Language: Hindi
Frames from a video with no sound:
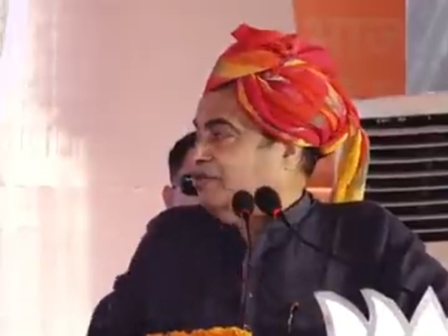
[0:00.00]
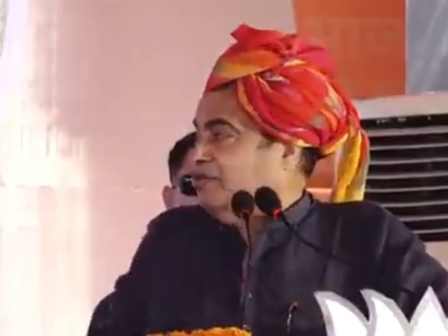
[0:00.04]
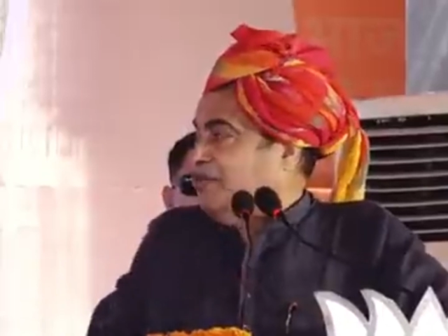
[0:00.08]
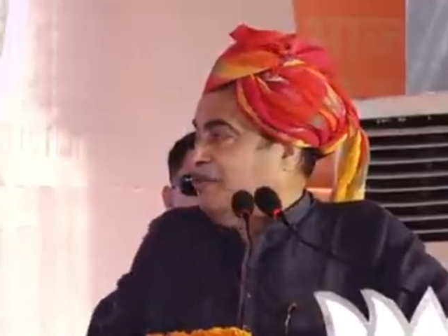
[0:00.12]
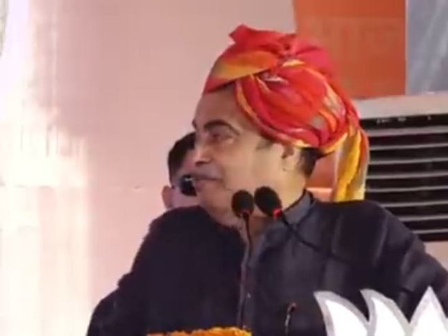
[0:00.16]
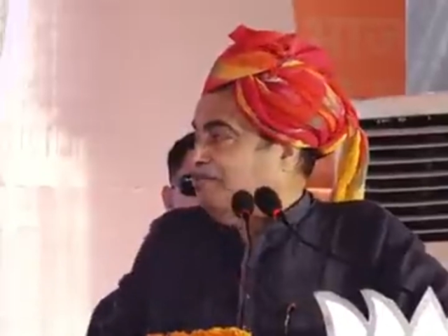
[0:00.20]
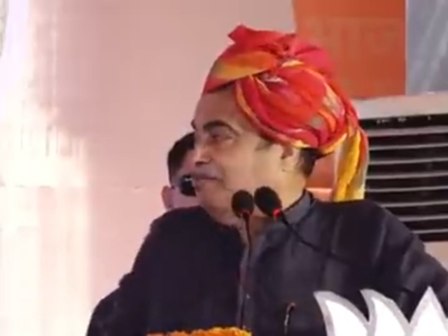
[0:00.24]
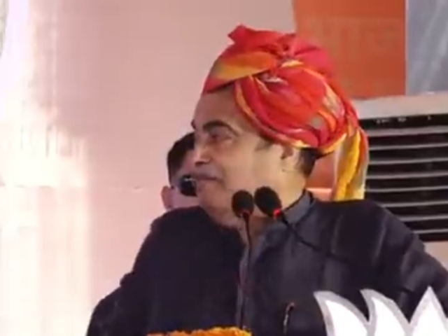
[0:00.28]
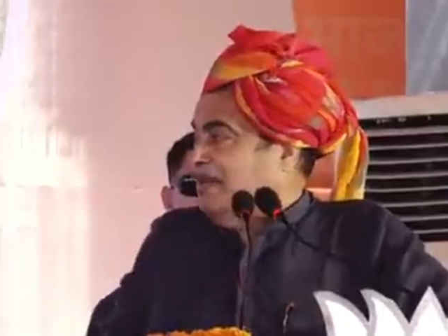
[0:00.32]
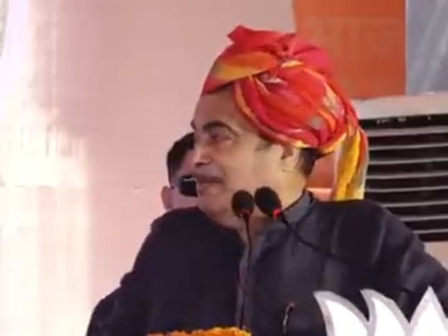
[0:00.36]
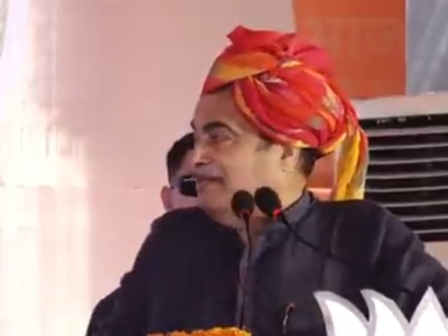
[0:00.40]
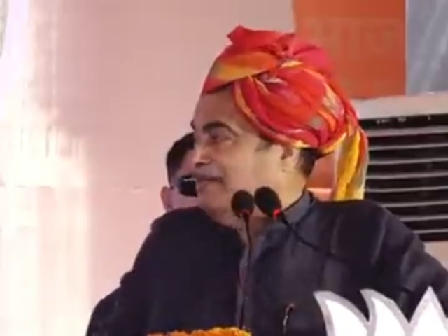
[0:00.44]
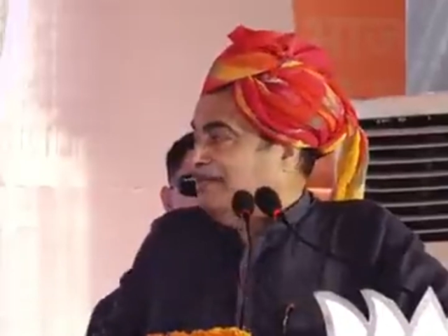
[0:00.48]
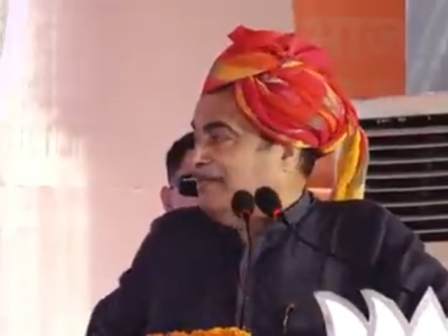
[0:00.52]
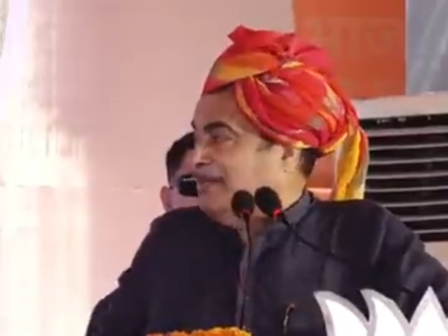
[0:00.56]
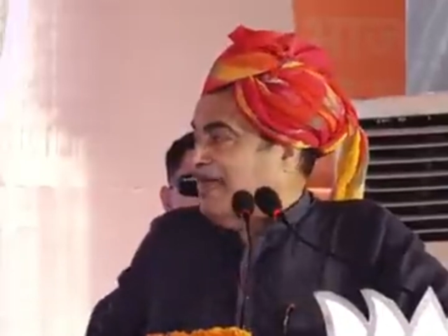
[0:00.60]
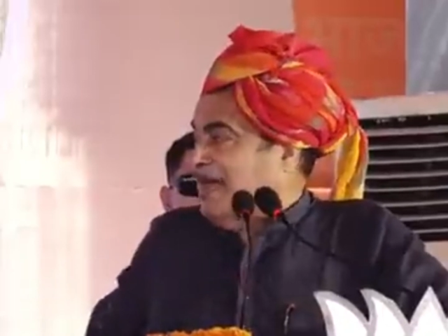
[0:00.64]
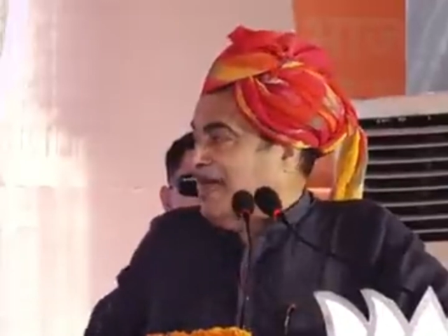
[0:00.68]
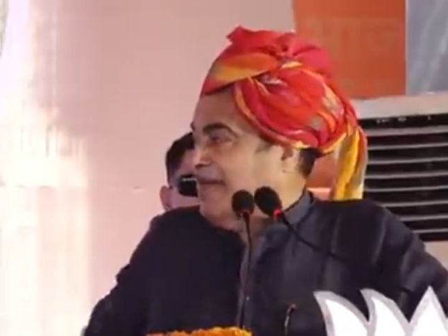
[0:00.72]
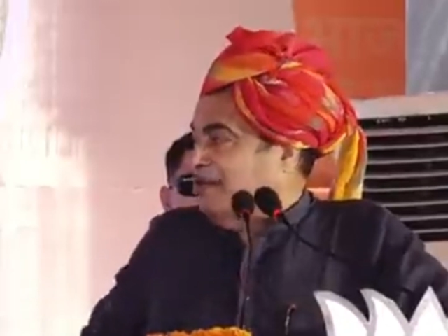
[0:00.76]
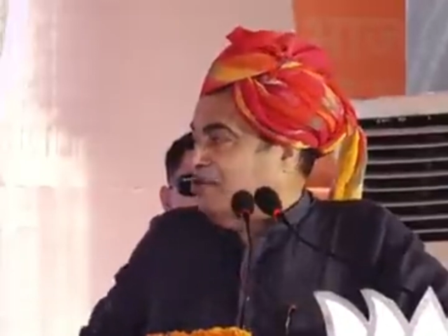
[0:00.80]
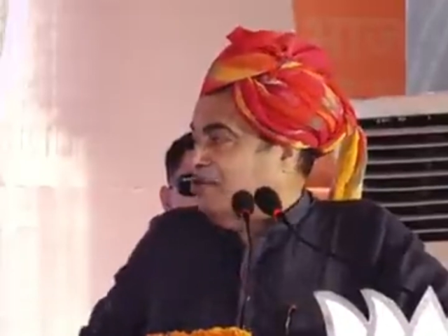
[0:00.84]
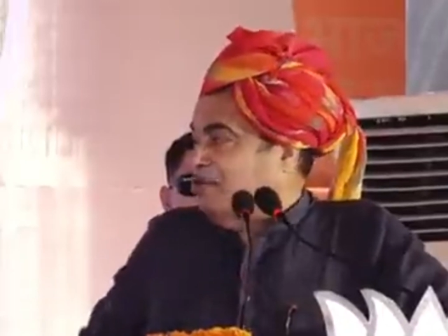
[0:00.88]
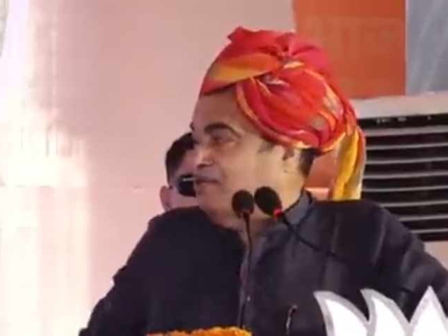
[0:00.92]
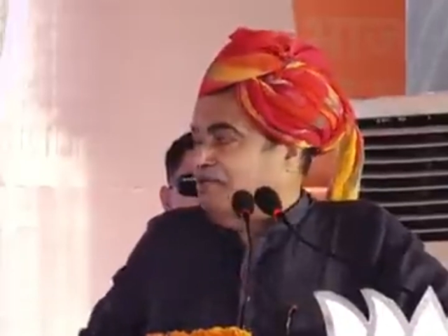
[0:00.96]
तो
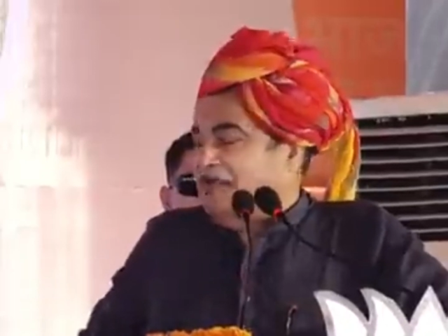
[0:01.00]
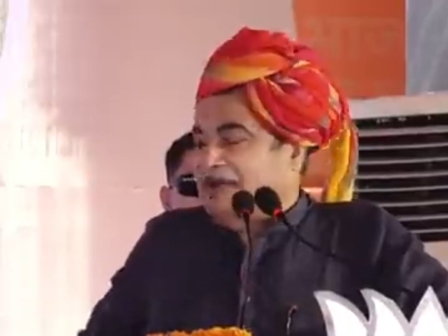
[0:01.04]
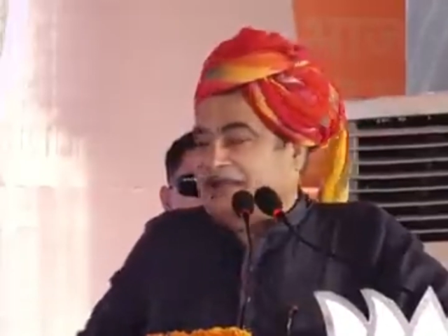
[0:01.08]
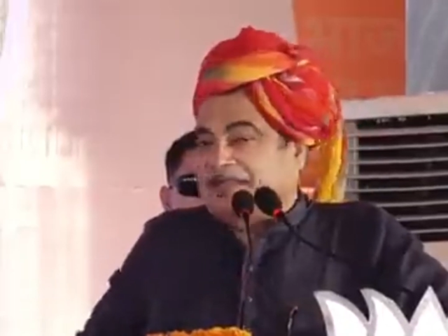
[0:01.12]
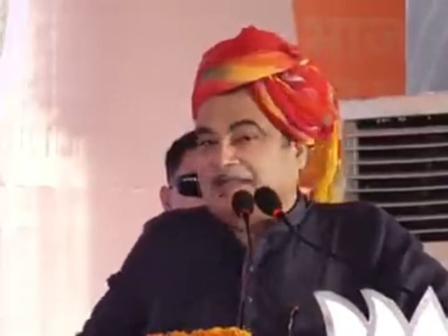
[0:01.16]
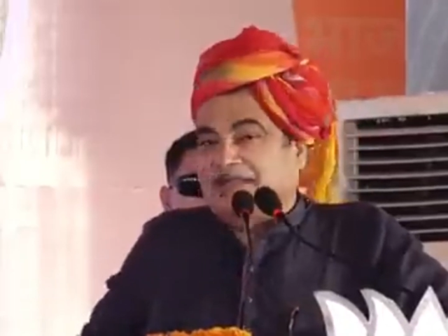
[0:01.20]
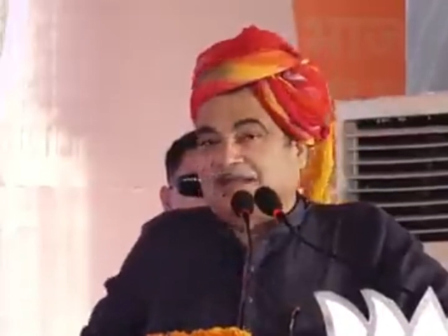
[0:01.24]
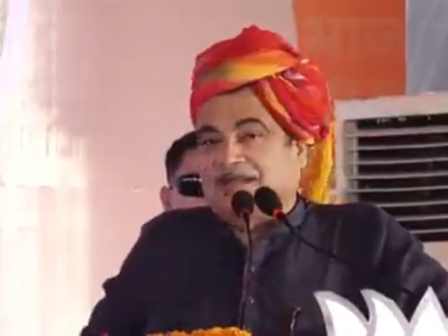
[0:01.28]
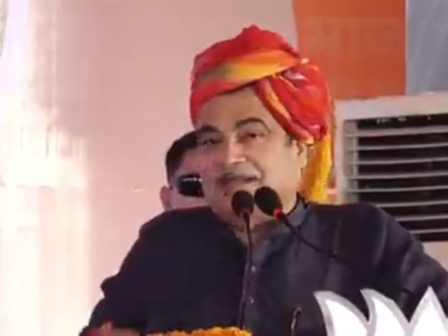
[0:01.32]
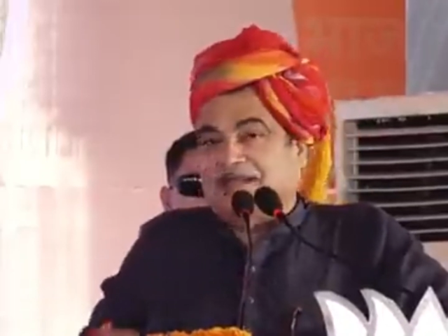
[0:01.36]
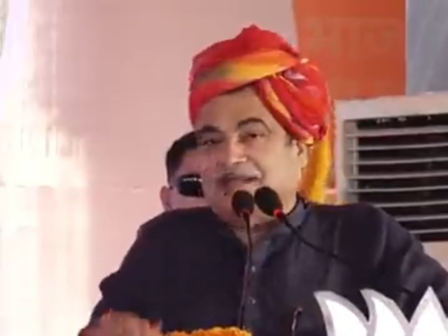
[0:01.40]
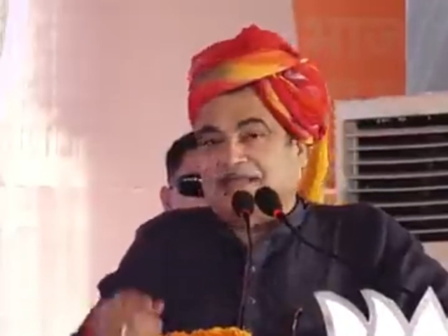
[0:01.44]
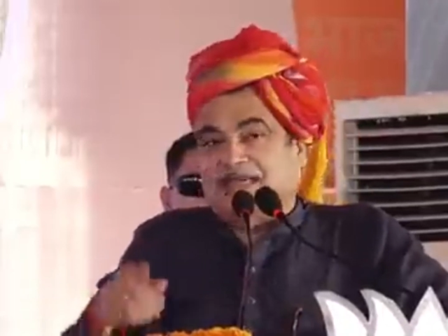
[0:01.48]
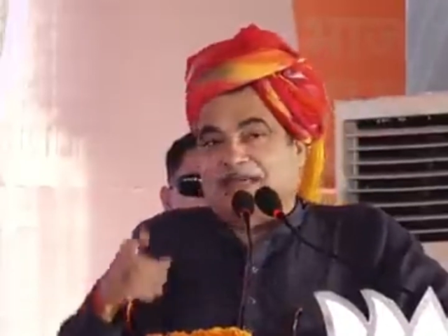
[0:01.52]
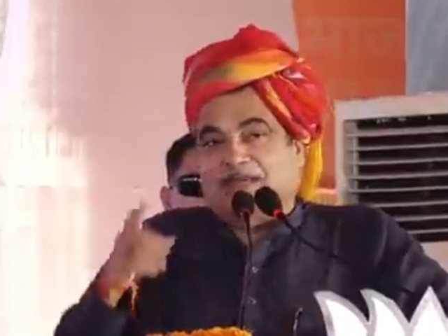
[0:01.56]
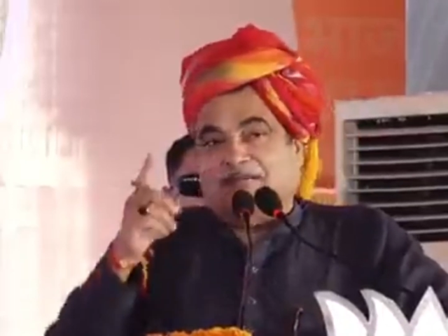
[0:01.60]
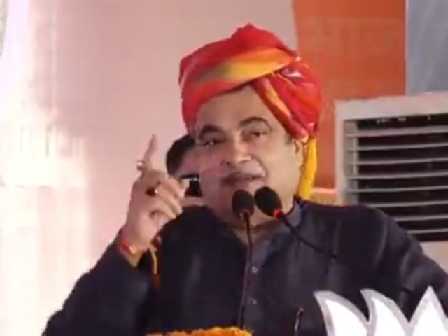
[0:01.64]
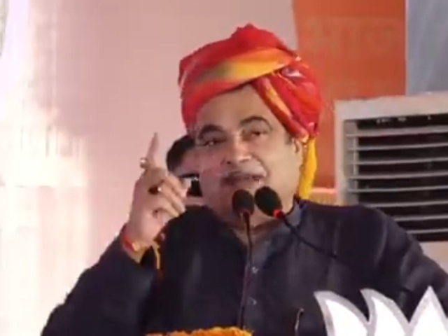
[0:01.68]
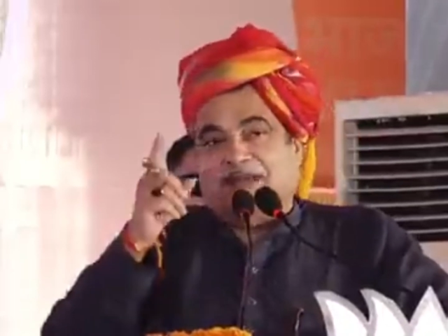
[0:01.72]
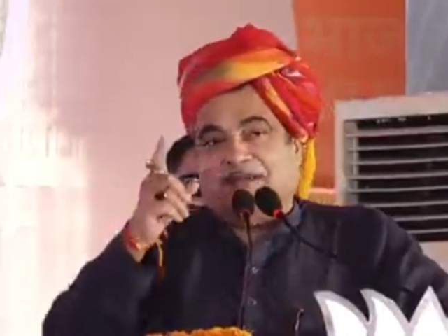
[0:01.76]
पंद्रह रुपए लीटर